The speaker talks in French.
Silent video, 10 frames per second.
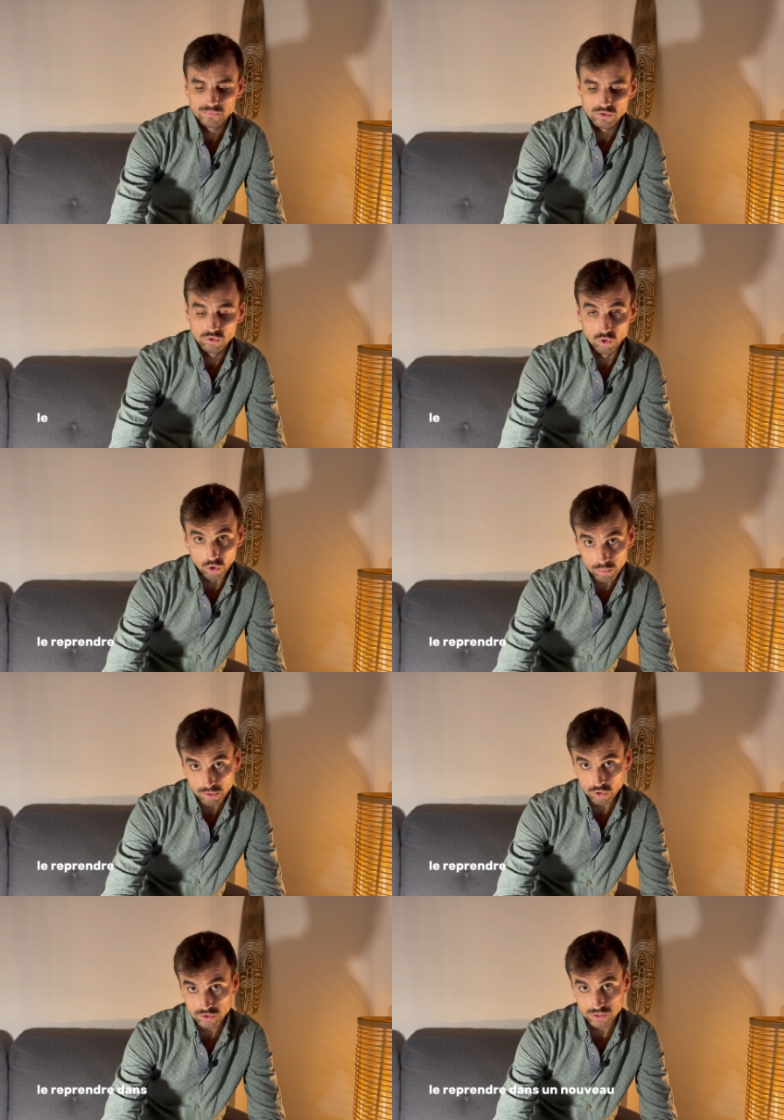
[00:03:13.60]
le
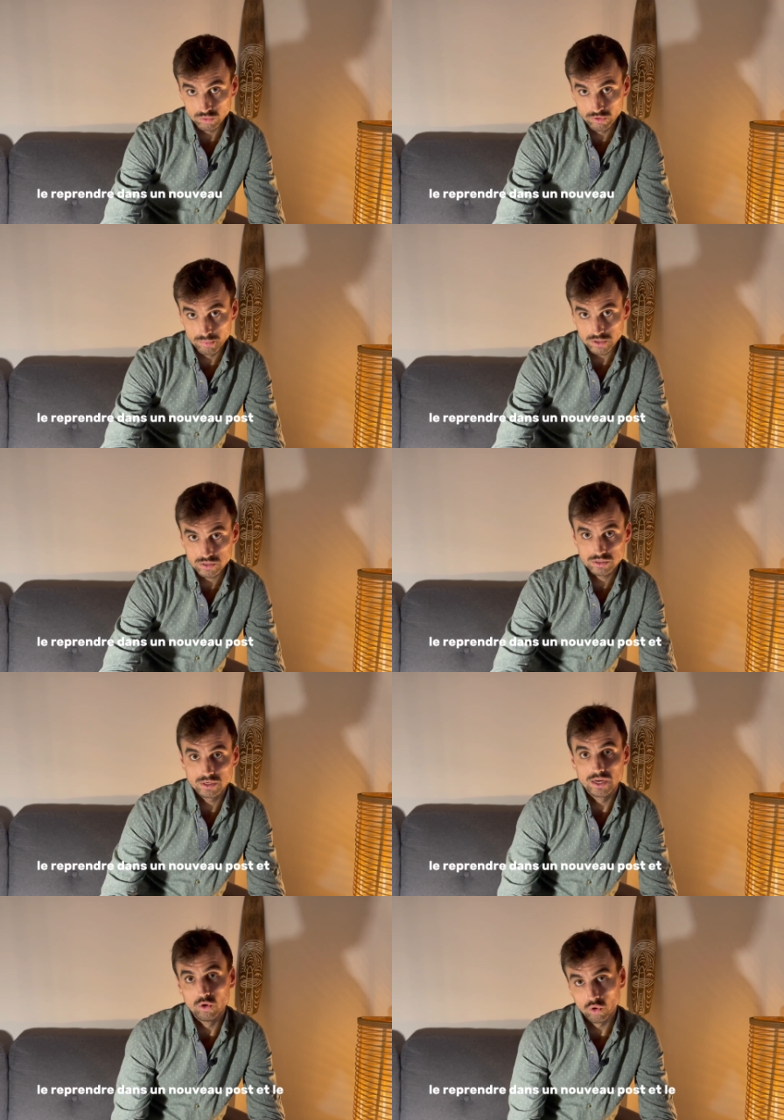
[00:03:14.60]
reprendre dans un nouveau poste
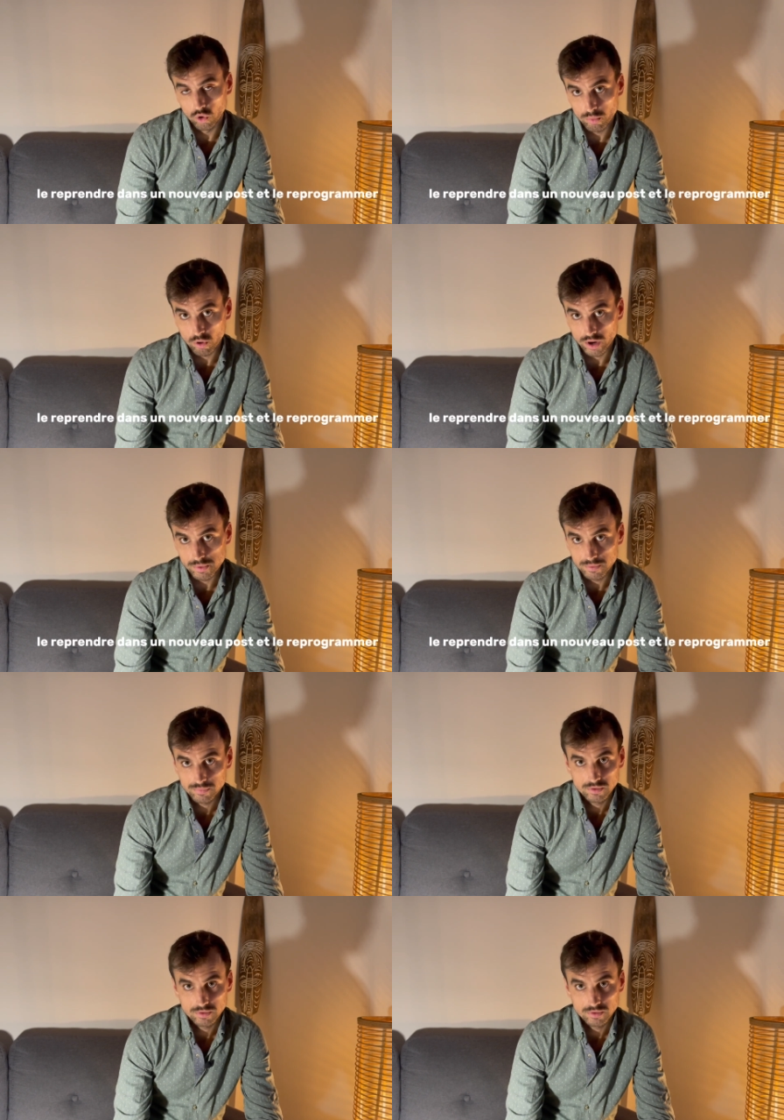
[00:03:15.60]
et le reprogrammer.